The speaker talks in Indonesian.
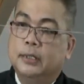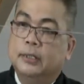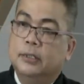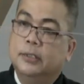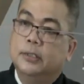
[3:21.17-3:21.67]

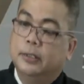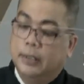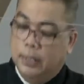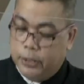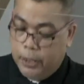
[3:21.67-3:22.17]

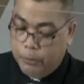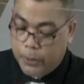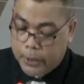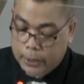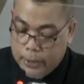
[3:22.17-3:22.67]
Setelah saya
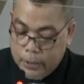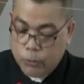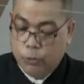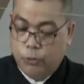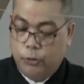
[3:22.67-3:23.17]
mengenal
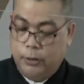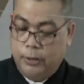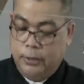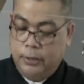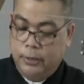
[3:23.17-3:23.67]
Yesus,
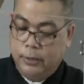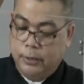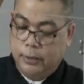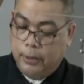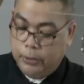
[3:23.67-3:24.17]

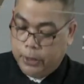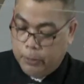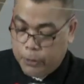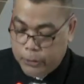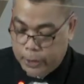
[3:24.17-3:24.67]
setelah saya
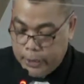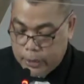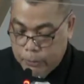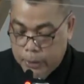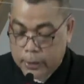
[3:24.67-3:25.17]
percaya
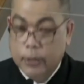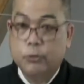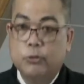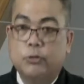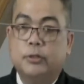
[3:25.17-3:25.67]
kepada
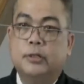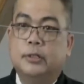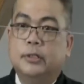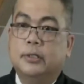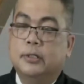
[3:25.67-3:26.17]
Yesus,
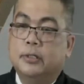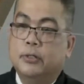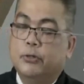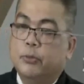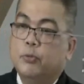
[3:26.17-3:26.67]

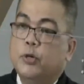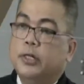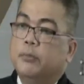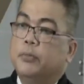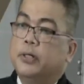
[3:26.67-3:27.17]
semua
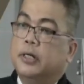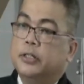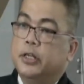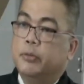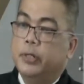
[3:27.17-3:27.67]
yang pernah
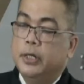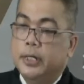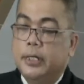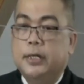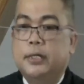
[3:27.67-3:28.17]
saya
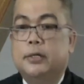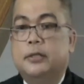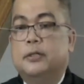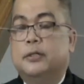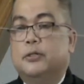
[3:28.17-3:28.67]
miliki,
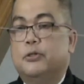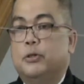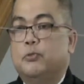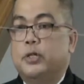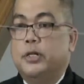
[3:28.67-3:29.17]

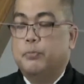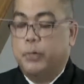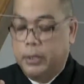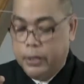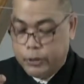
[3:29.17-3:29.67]
semua yang
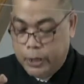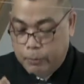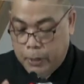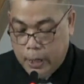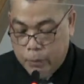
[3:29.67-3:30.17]
pernah saya
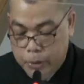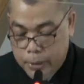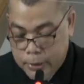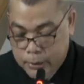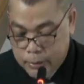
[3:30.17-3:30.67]

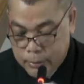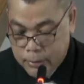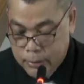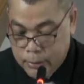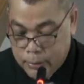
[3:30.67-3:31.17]
pahami,
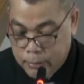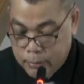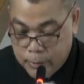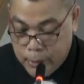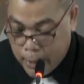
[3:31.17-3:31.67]

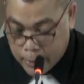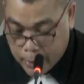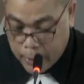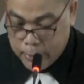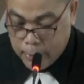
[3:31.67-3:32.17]
tidak
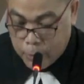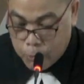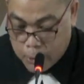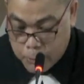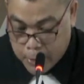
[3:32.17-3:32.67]
ada yang
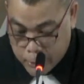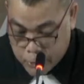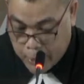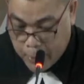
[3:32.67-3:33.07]
luar biasa.